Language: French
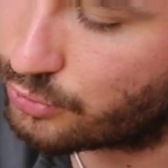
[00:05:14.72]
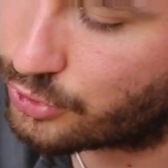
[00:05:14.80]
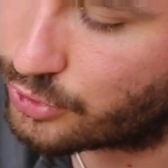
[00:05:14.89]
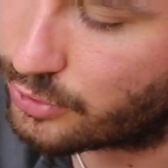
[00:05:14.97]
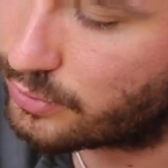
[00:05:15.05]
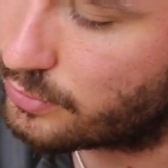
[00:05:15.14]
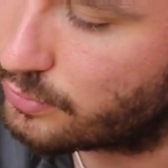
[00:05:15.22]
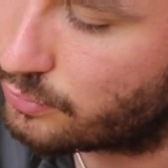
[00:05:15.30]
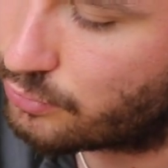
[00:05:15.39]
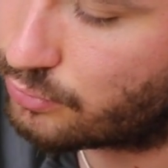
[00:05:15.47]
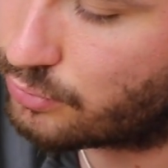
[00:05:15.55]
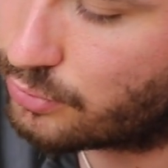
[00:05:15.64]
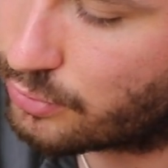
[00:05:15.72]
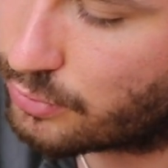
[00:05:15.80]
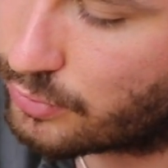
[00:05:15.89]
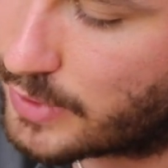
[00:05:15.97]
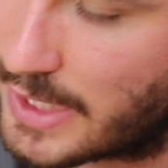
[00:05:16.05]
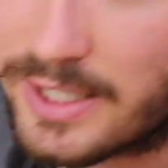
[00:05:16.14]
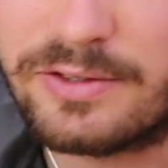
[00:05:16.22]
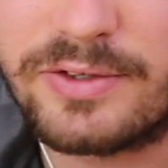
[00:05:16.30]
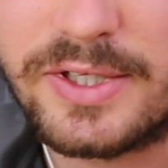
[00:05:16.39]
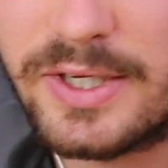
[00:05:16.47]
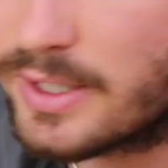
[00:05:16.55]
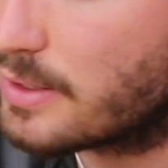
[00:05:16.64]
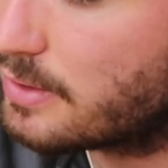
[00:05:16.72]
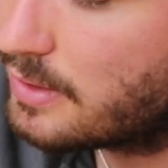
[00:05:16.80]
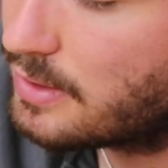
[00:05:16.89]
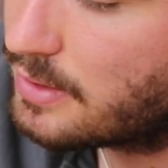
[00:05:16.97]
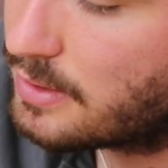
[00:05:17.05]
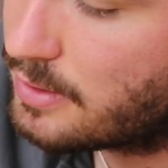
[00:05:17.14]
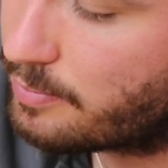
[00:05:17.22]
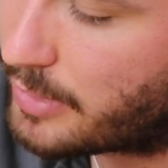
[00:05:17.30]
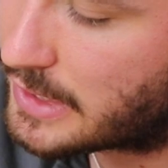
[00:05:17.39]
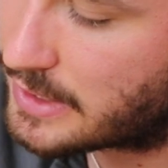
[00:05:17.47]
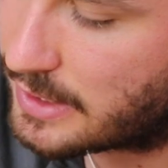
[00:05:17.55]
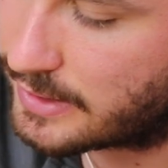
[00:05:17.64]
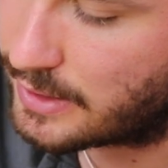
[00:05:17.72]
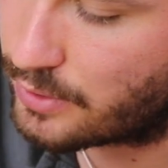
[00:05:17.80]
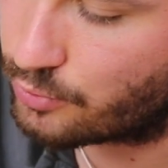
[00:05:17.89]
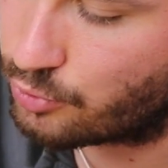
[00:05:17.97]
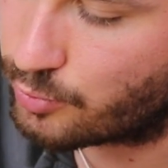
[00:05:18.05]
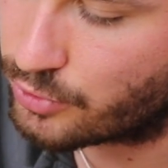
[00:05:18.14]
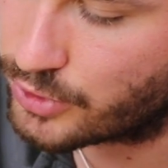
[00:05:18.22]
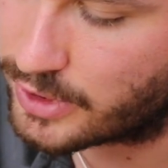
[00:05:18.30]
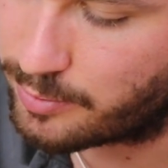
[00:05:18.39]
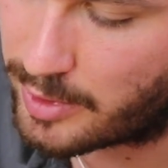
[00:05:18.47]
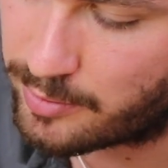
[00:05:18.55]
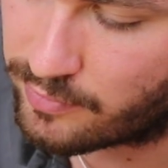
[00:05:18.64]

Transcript: le champ de l'arrivée d'air passe à l'intérieur du manche et même